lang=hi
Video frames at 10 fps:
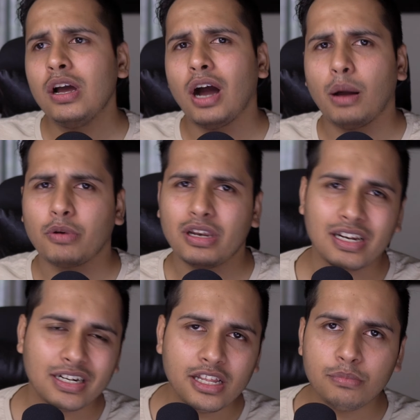आपका
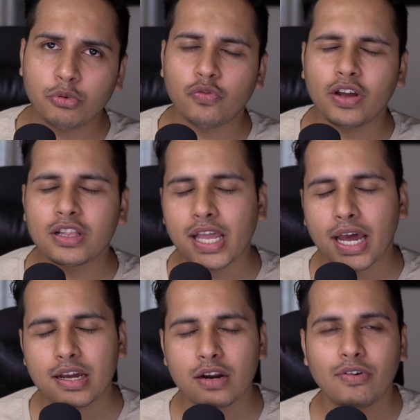लिंकड प्रोफाइल तैयार
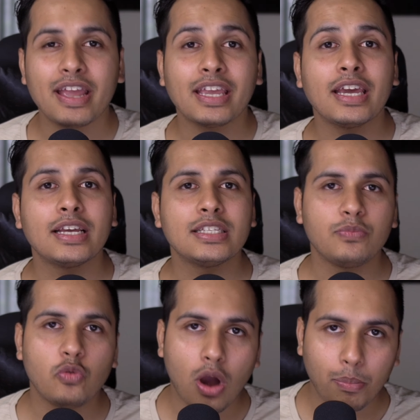करवाएंगे जब
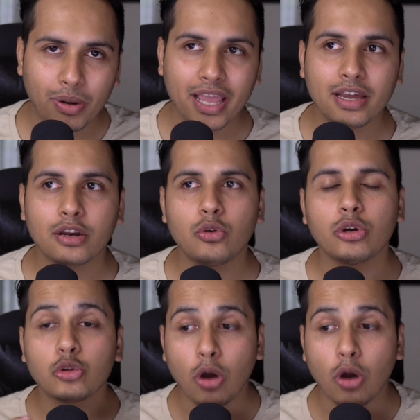वो अप्लाई कर रहे होंगे तो